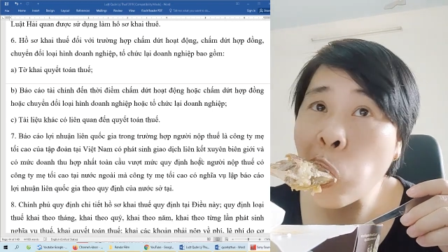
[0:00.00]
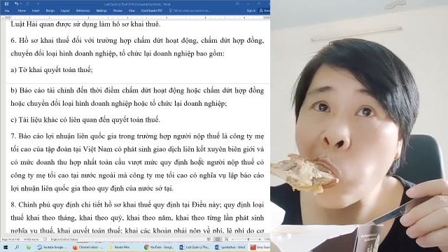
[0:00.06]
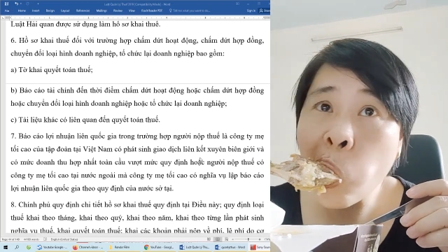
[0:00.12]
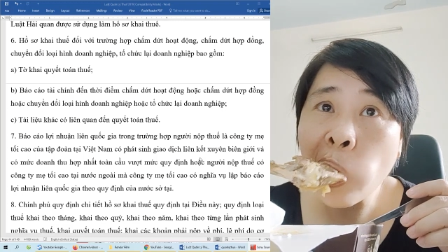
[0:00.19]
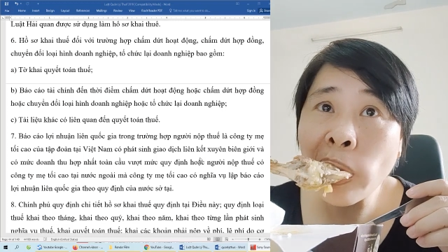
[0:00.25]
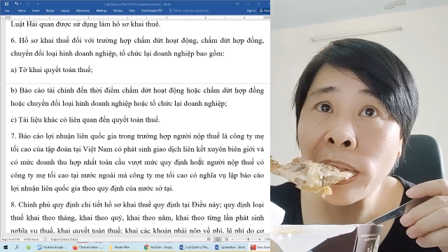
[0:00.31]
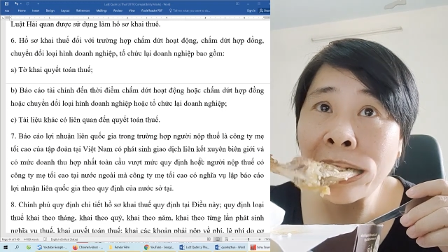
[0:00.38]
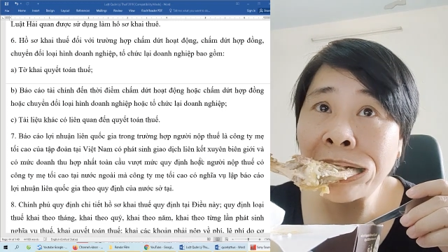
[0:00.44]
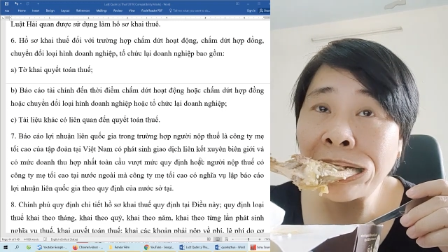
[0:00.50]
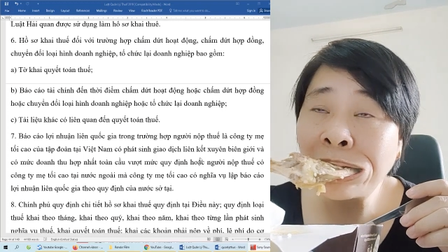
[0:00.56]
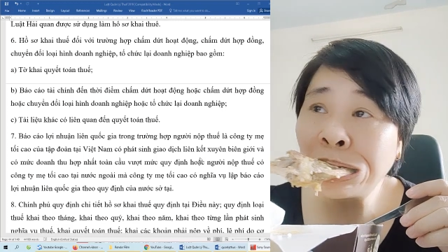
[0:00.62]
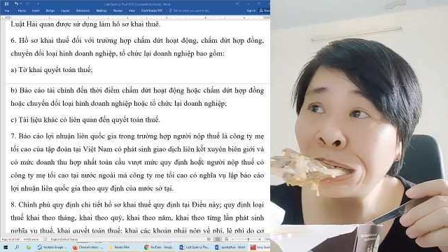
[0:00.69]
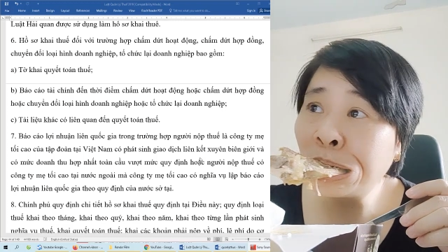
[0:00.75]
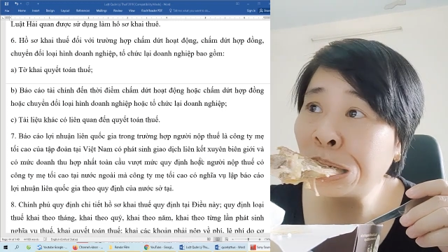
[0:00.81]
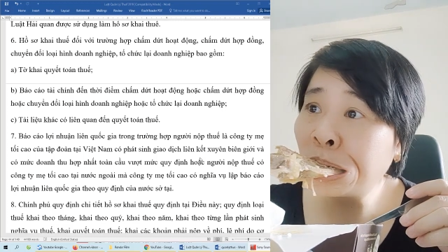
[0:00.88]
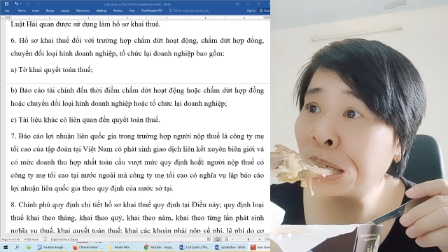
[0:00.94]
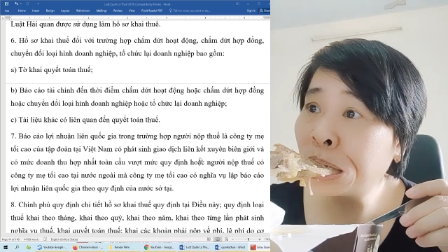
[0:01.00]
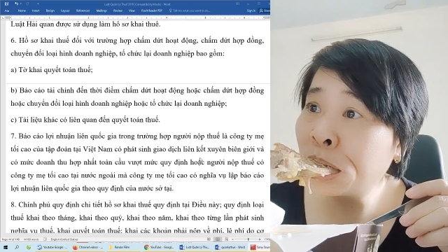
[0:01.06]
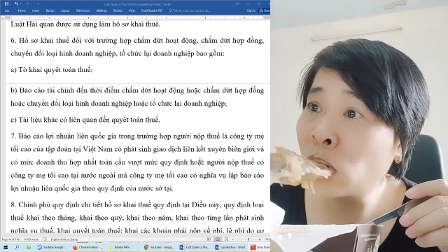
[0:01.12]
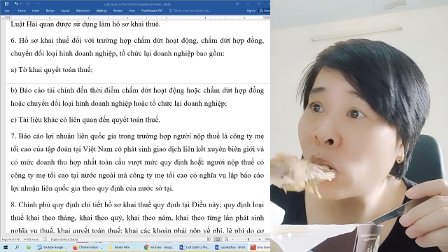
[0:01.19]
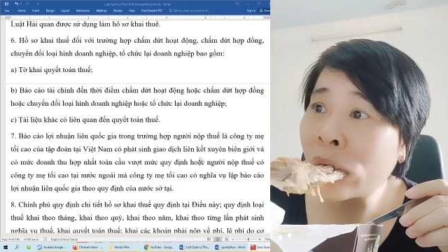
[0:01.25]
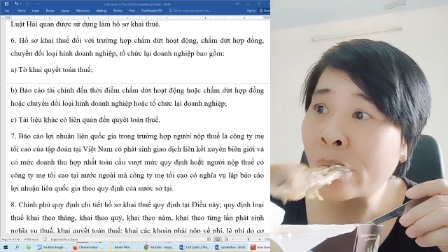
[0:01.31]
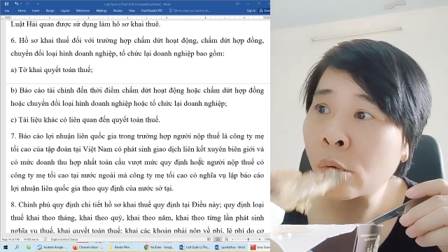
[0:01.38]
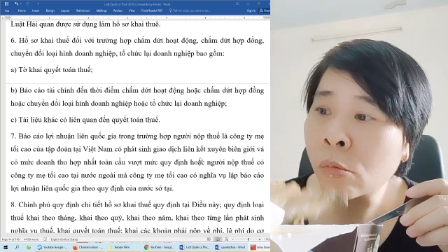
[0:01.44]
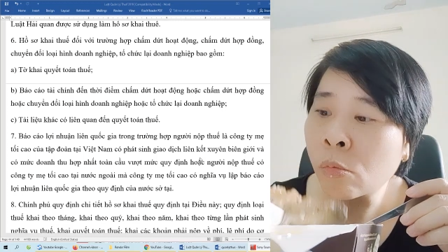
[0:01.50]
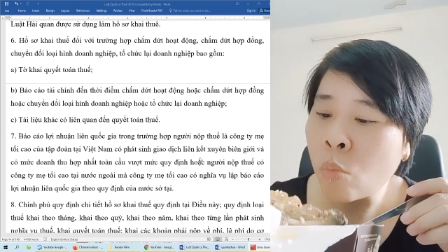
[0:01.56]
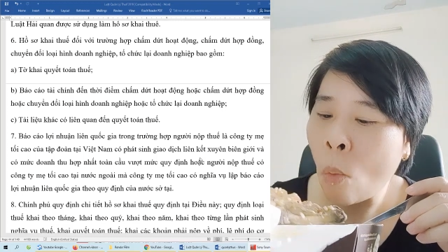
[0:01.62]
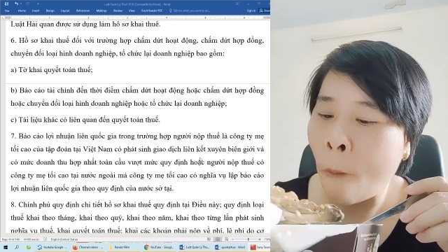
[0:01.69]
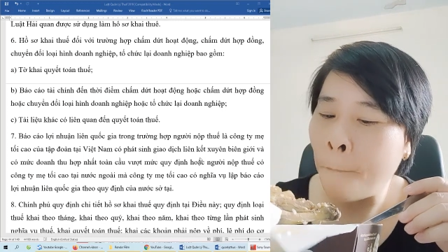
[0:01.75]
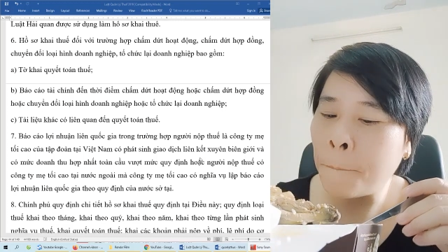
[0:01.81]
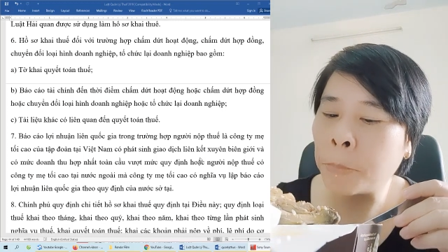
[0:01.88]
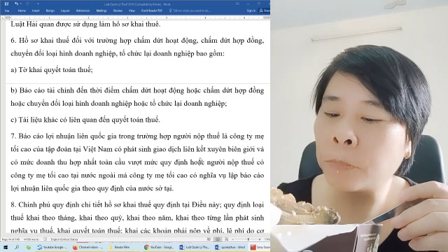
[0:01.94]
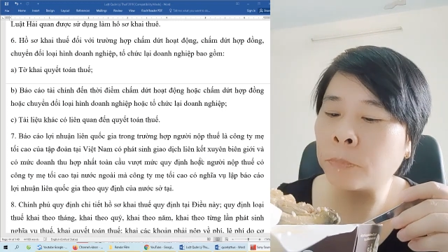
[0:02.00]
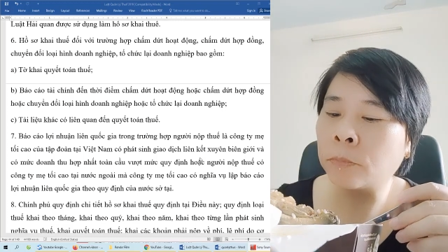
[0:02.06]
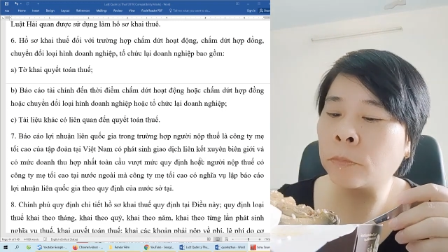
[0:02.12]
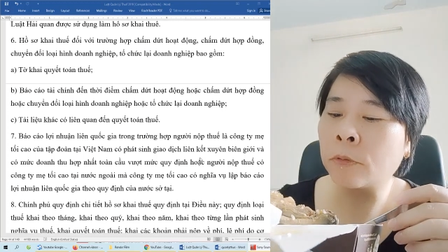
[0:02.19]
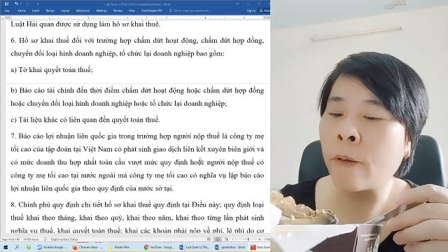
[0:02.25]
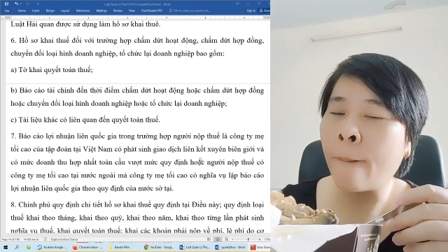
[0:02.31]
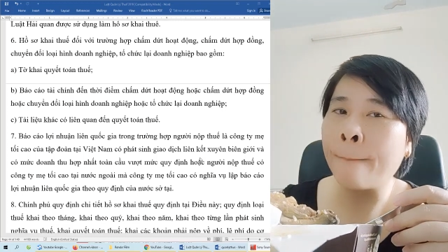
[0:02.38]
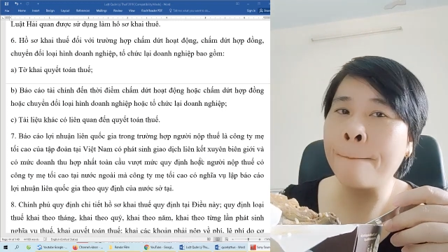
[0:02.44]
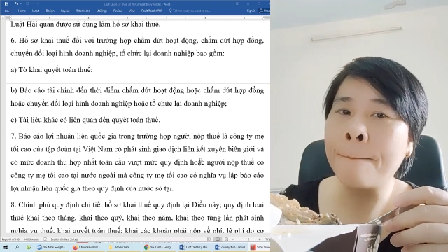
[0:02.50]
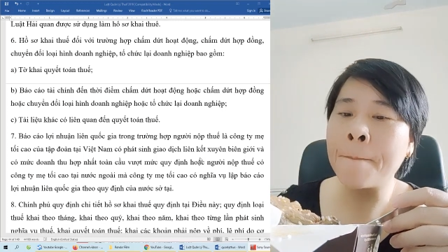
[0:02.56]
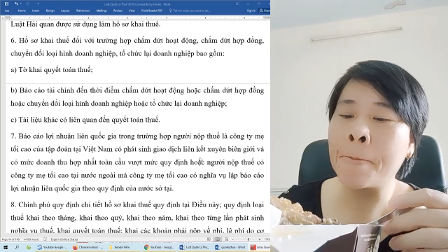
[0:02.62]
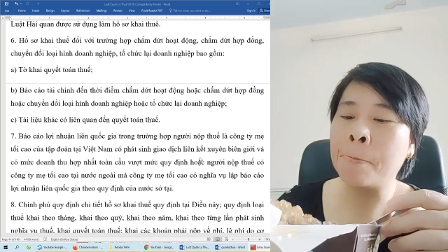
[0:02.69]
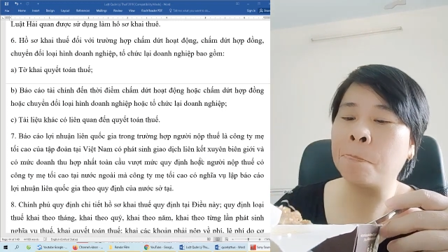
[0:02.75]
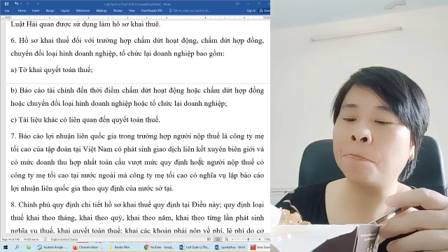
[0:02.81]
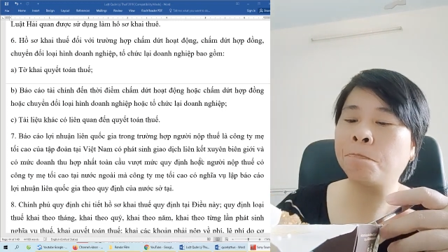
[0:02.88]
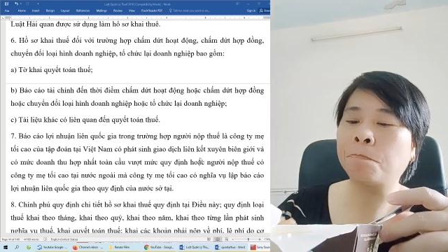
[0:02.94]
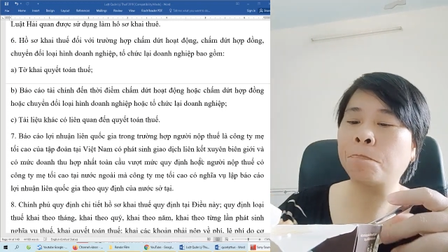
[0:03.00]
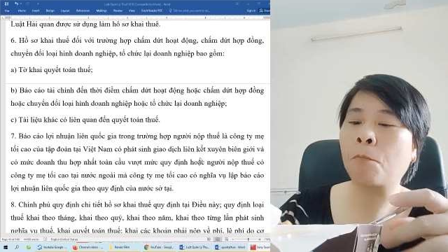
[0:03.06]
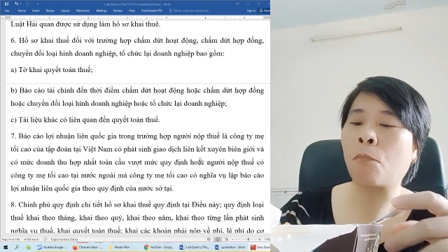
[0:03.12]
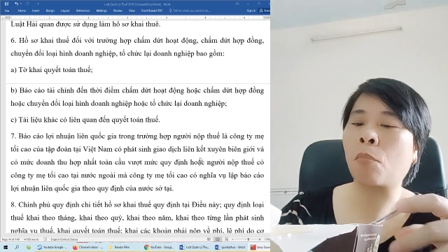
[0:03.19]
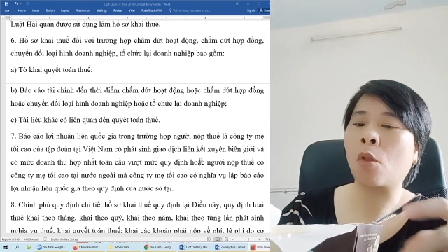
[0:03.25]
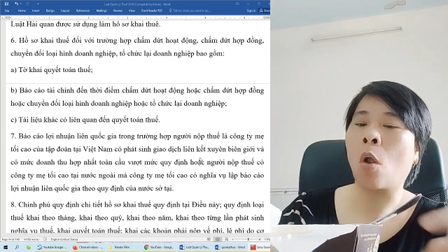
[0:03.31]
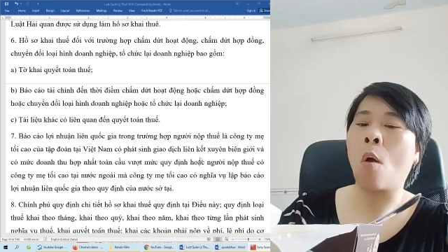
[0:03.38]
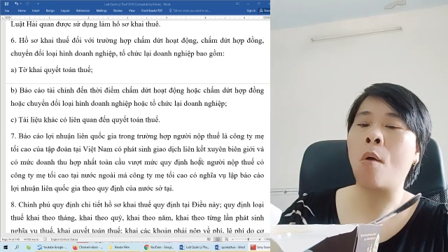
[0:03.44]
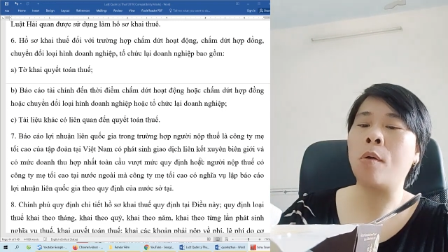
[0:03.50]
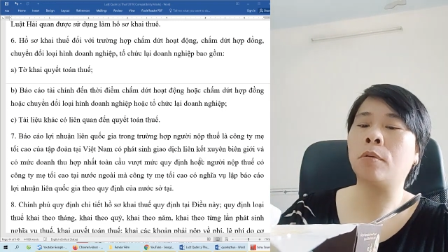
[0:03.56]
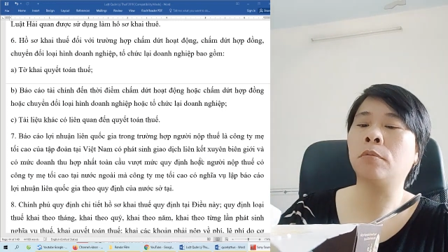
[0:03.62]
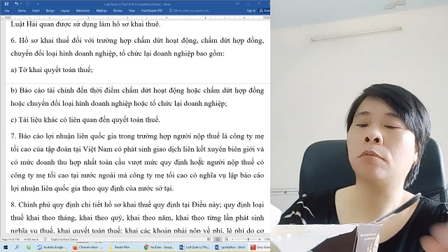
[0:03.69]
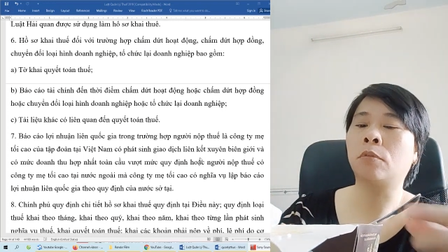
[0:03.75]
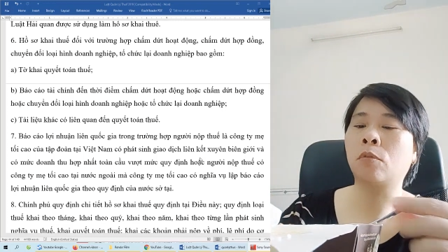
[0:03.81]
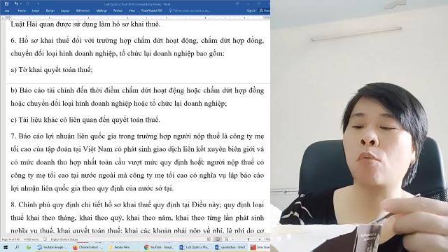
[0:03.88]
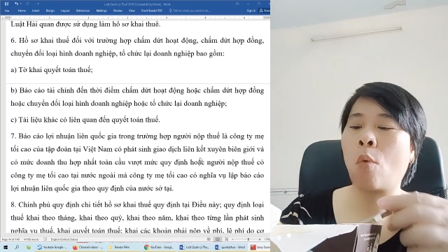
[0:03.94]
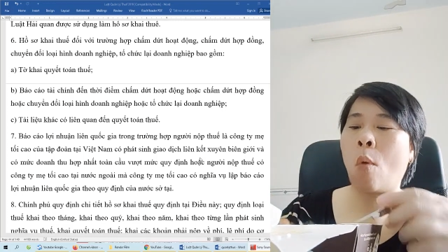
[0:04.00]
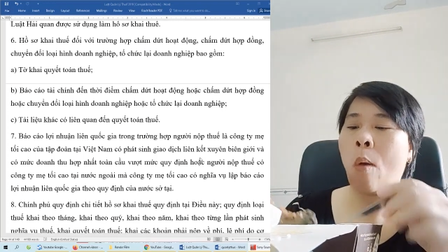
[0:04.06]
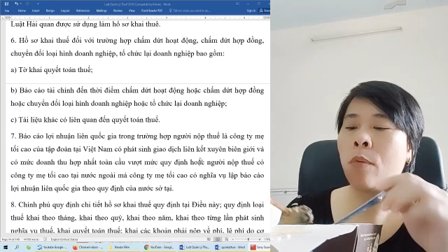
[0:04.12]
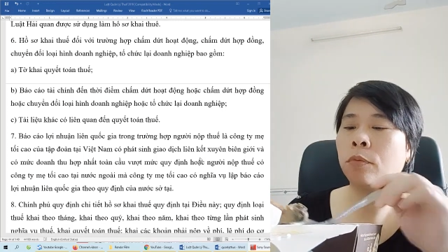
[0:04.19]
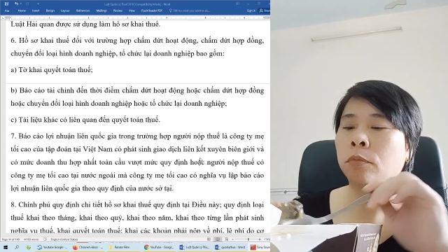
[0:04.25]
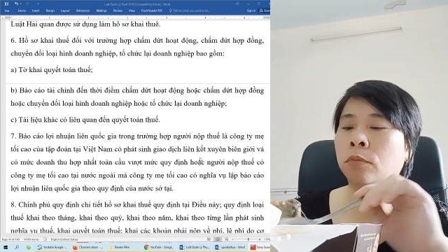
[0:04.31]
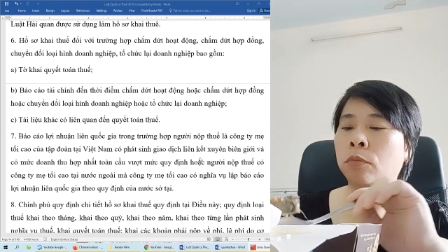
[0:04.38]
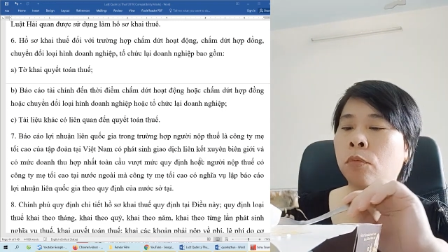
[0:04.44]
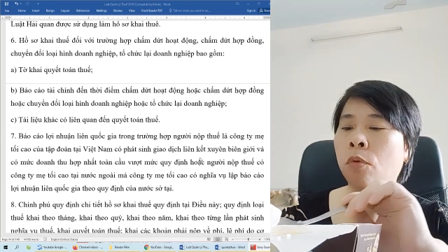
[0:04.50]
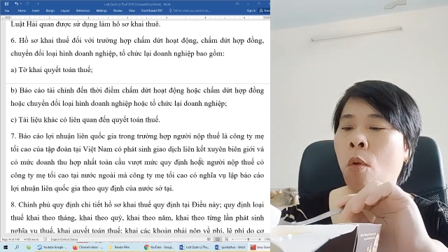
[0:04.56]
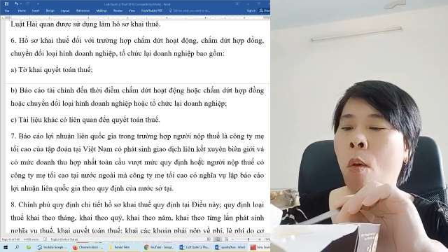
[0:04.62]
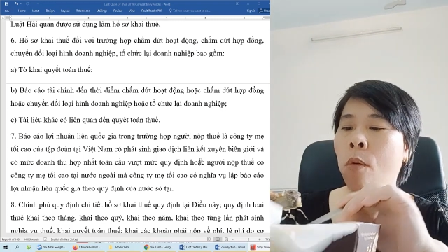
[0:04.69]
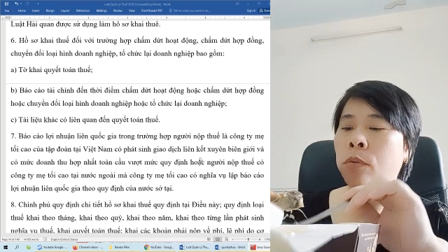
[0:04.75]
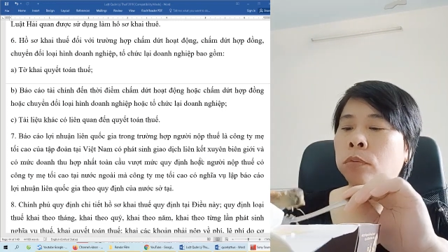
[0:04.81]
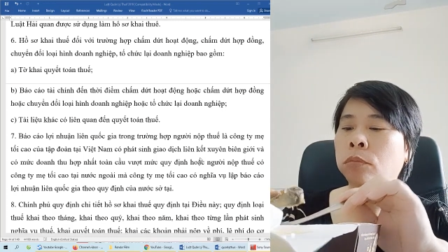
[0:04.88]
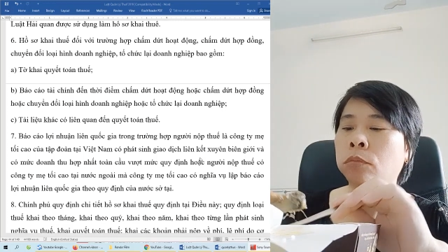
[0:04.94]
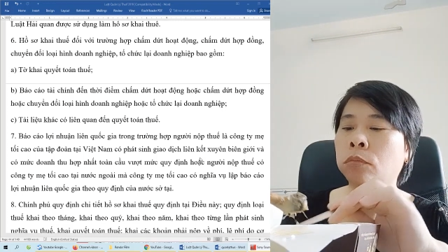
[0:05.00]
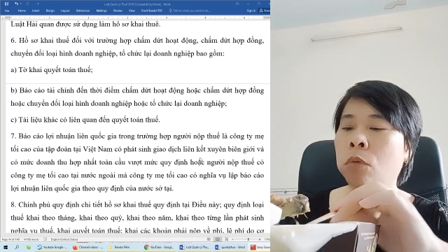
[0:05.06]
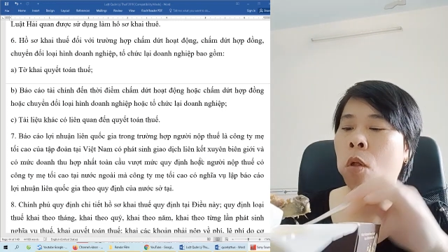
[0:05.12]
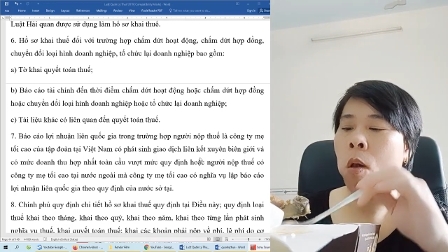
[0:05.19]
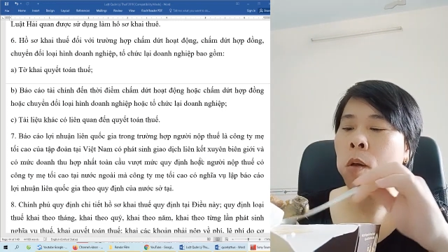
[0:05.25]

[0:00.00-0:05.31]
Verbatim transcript: báo cáo tài chính đến thời điểm chấm dứt hoạt động hoặc chấm dứt hợp đồng hoặc